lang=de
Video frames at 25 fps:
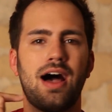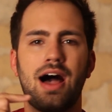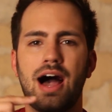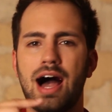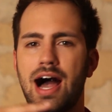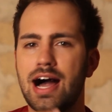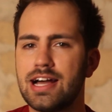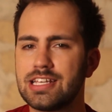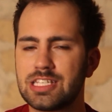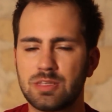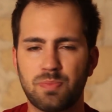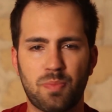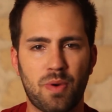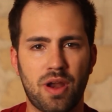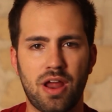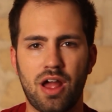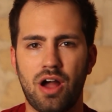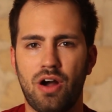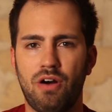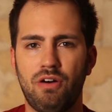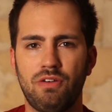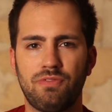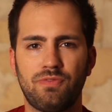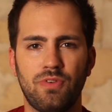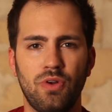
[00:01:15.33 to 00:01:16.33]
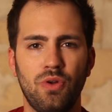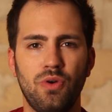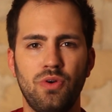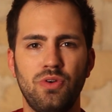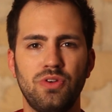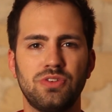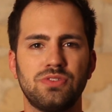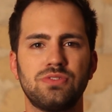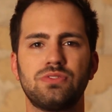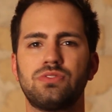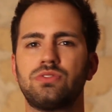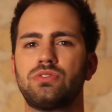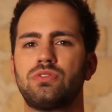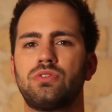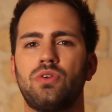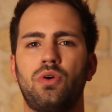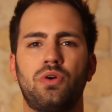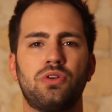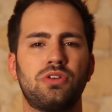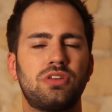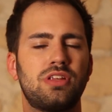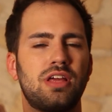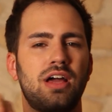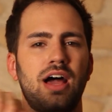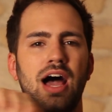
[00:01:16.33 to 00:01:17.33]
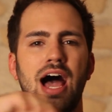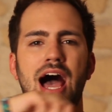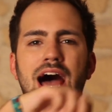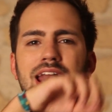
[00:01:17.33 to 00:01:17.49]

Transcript: Haarspray auflösen und äh,